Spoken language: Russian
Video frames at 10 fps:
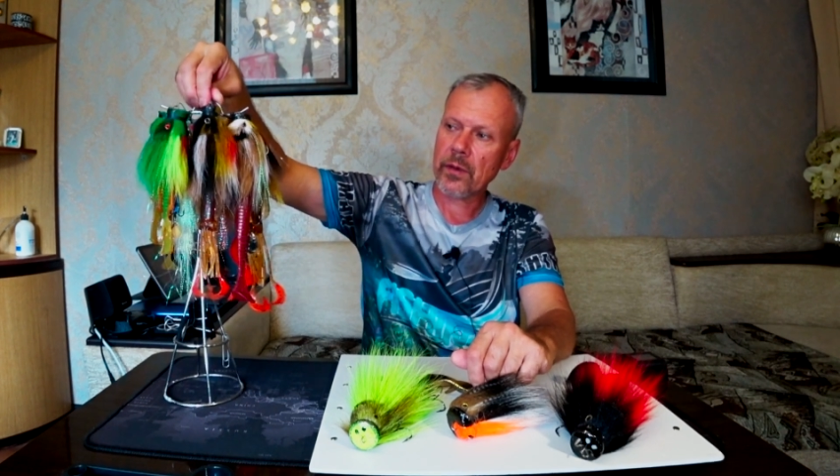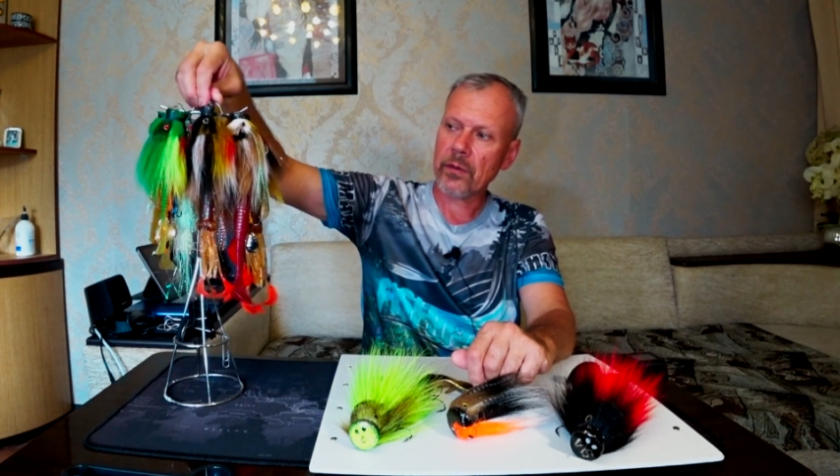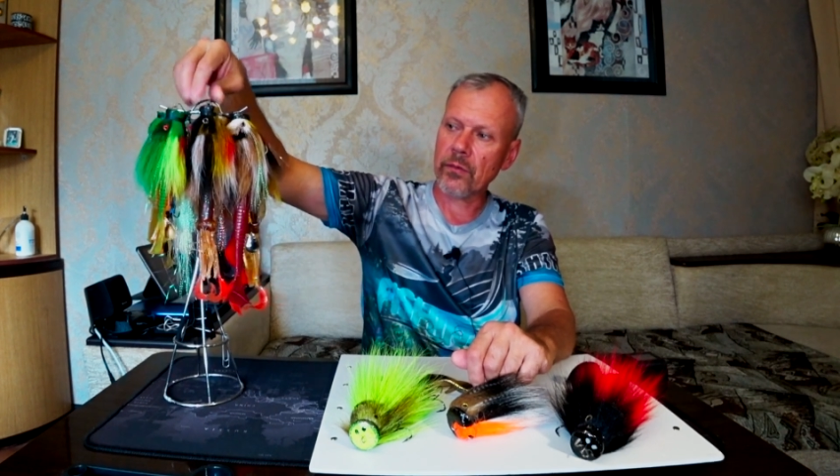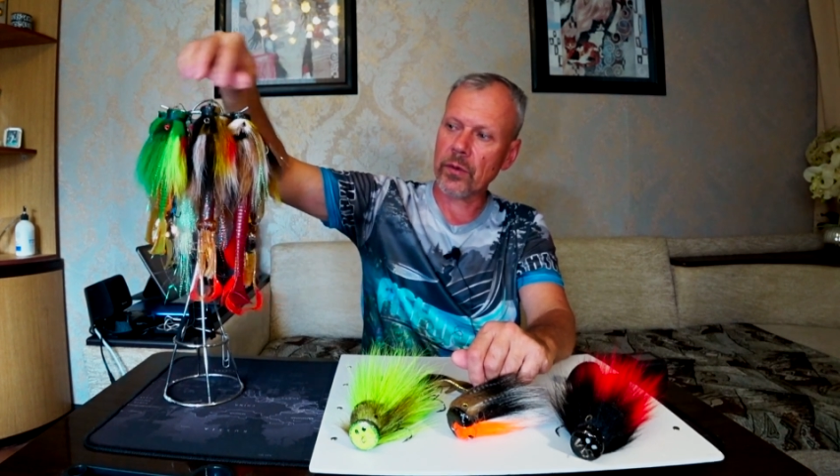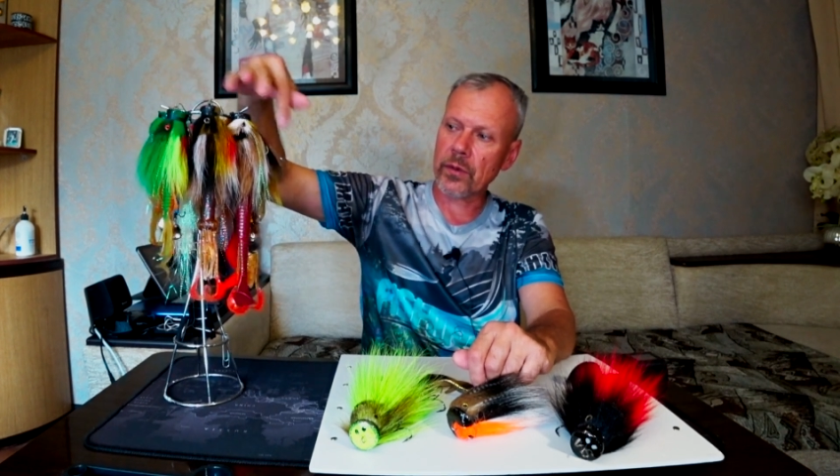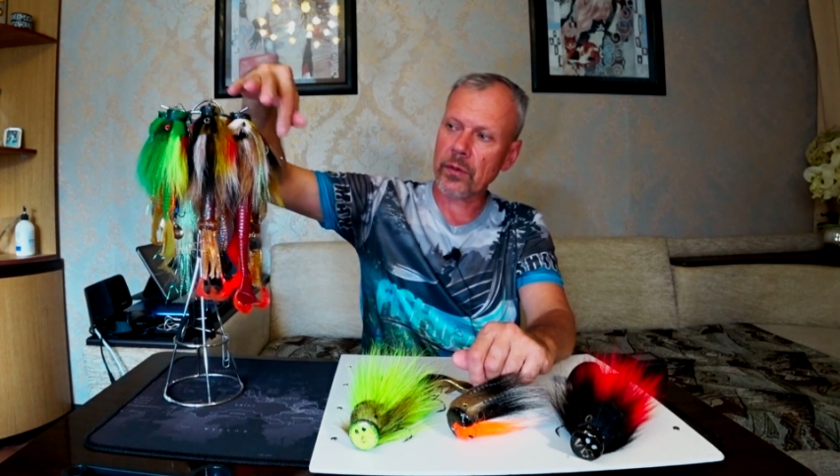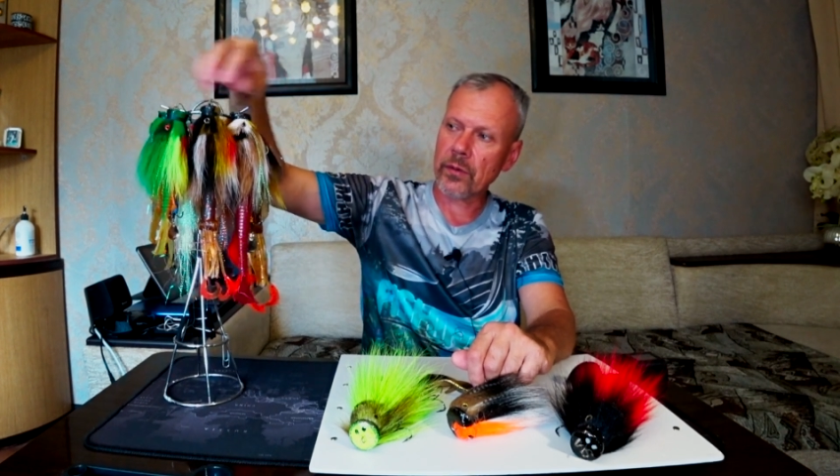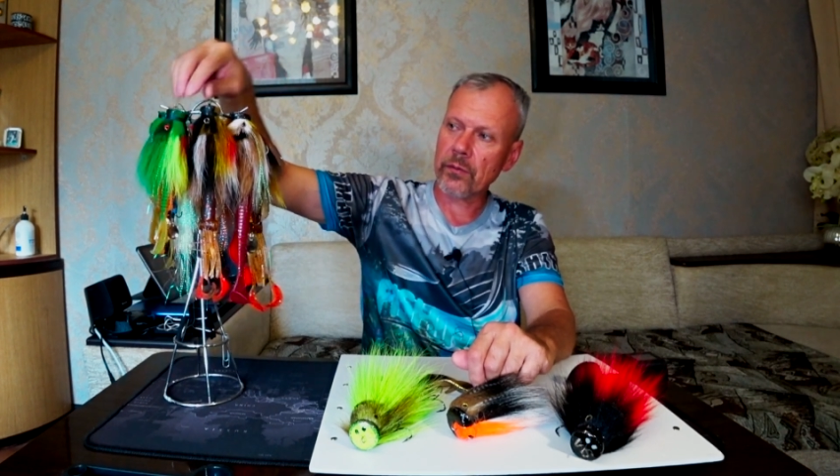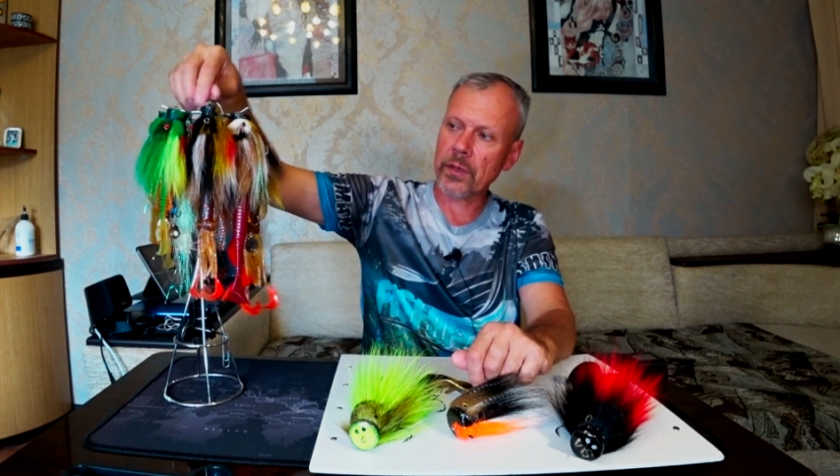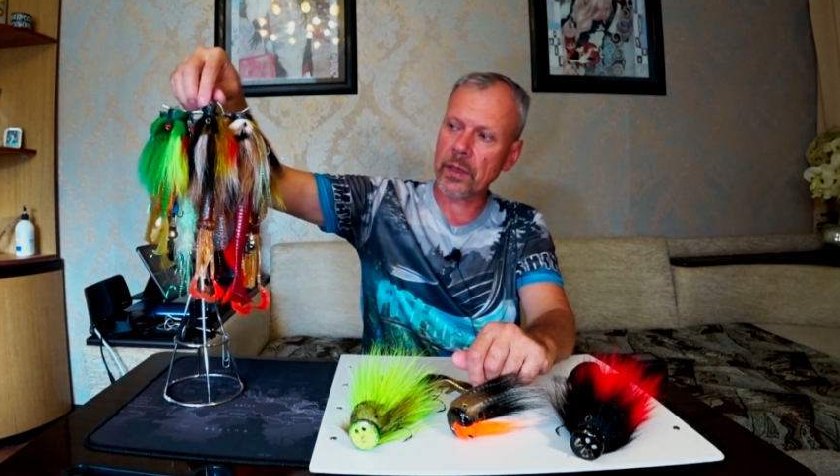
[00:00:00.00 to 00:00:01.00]
вот,
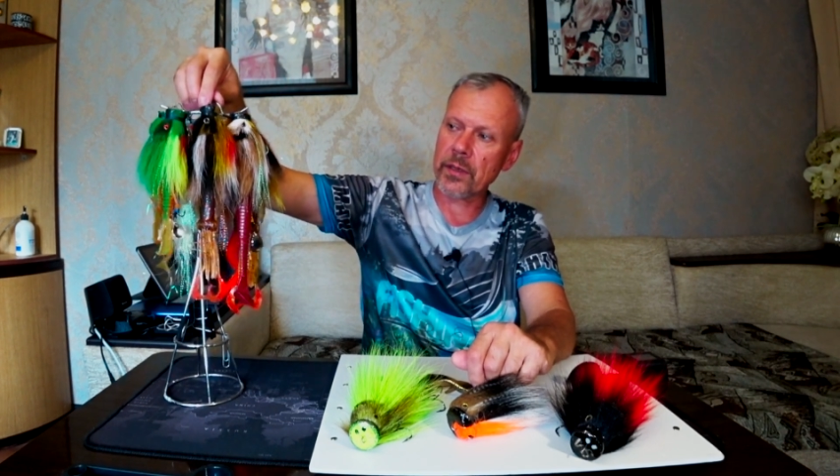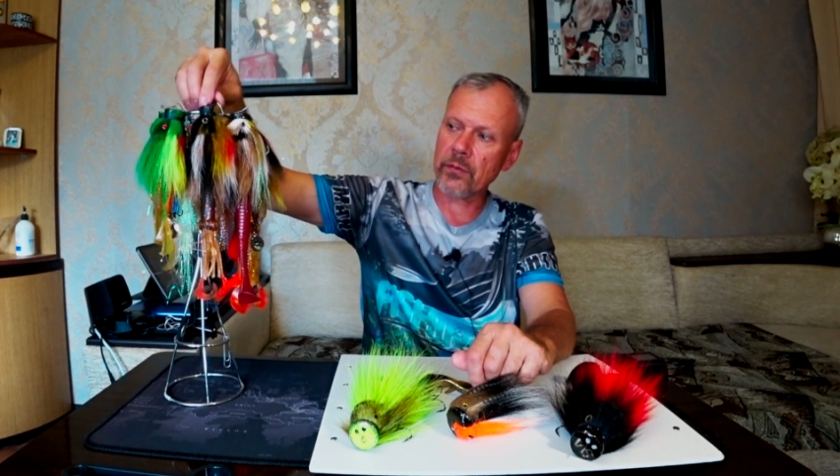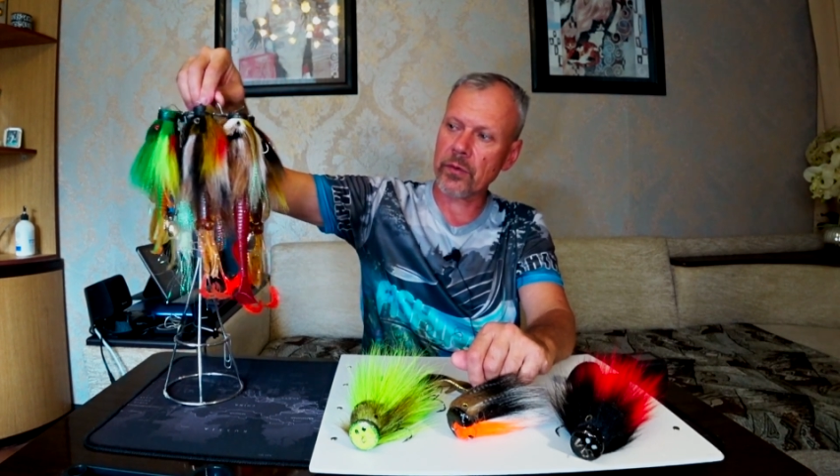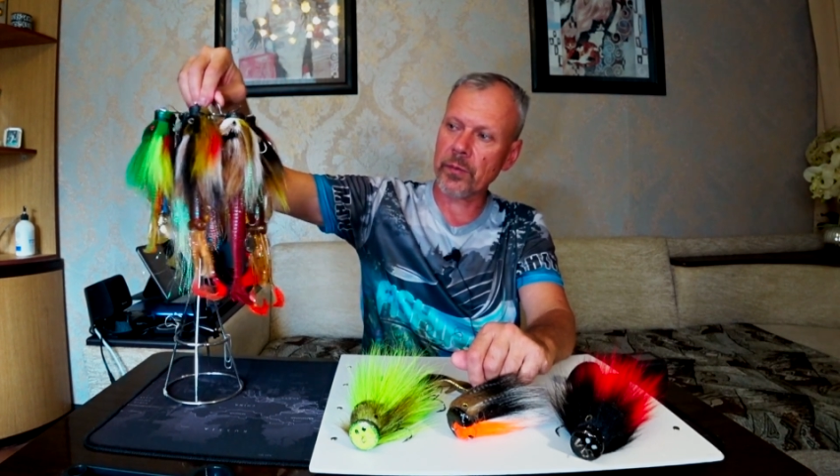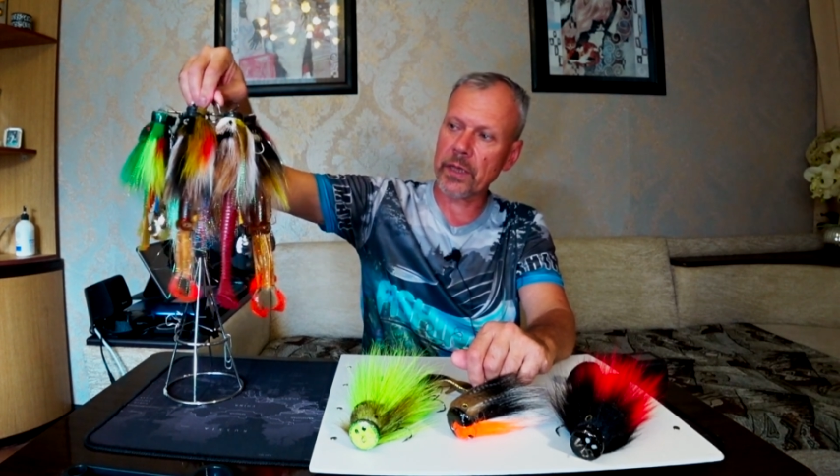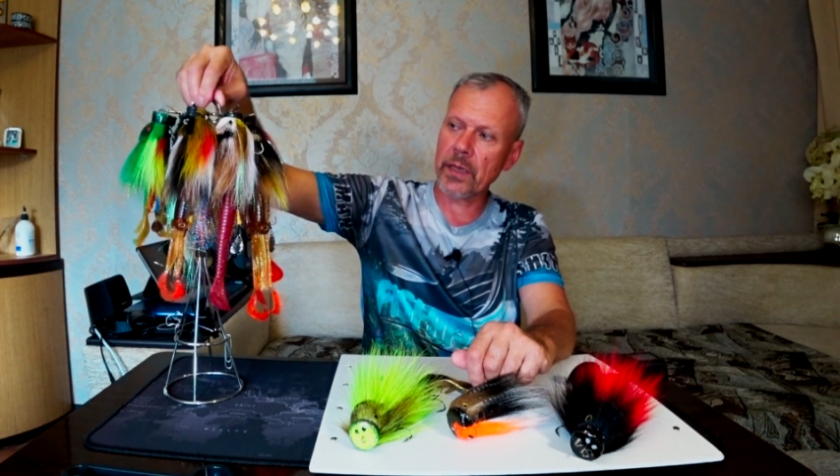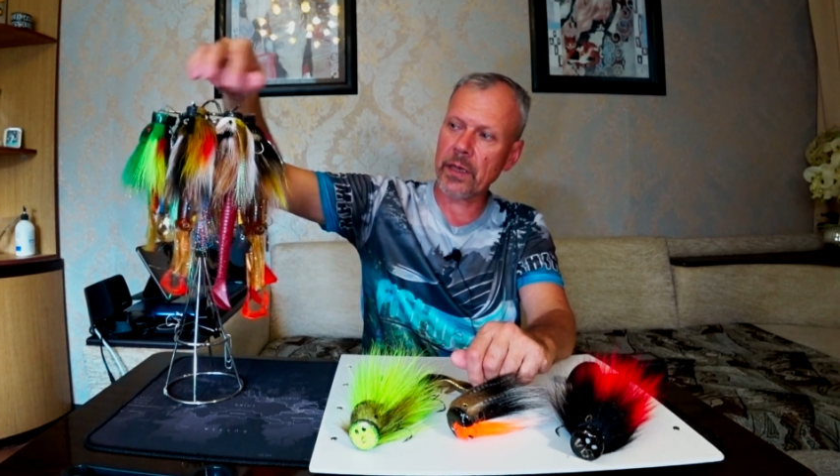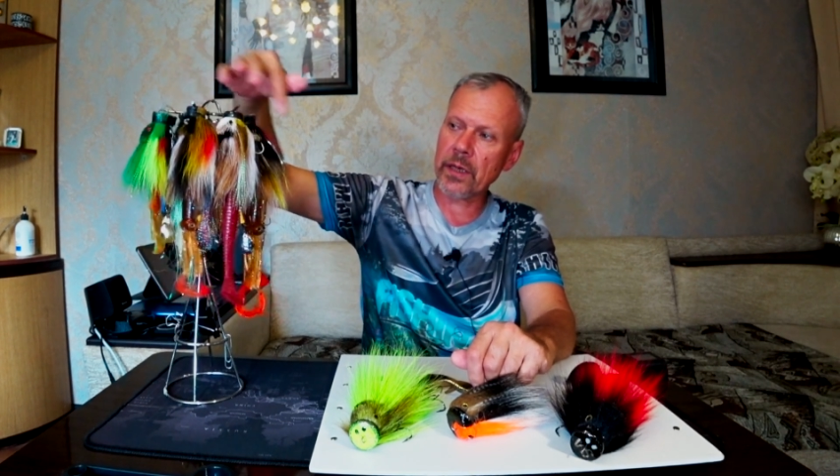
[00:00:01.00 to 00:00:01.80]
вот эти вот модели,